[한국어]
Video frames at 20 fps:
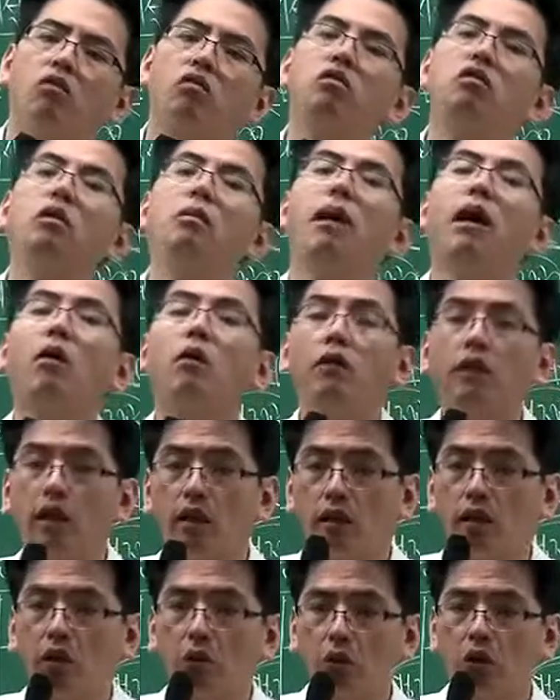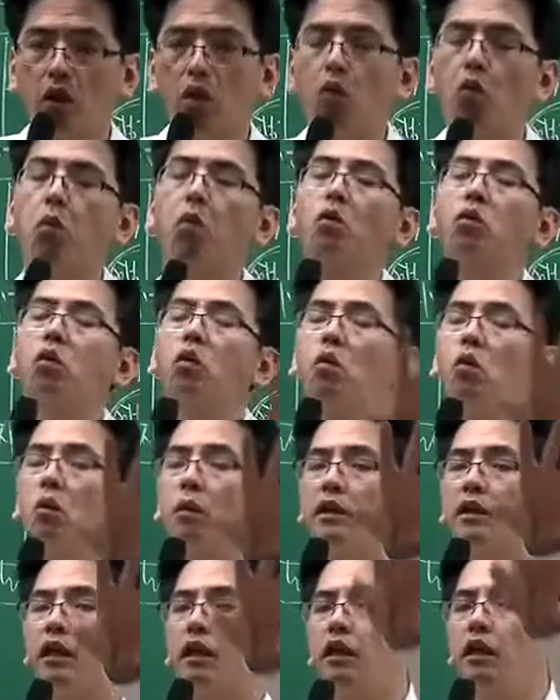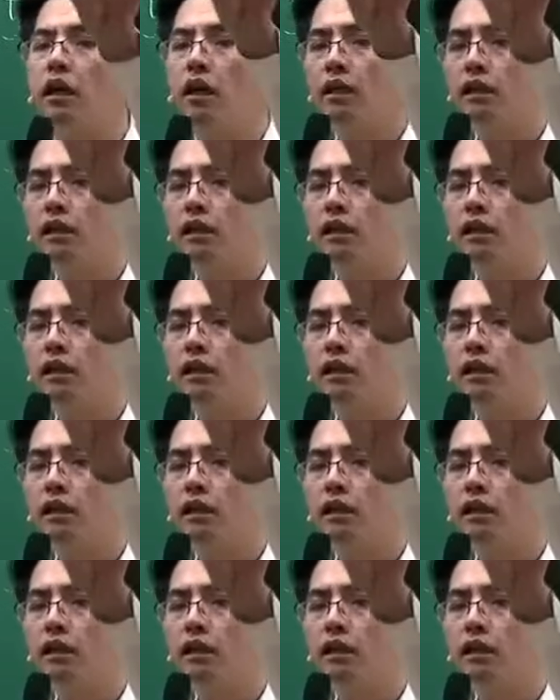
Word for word: 순서 바꿔낼 거예요. 우리가 보통 공부할 때는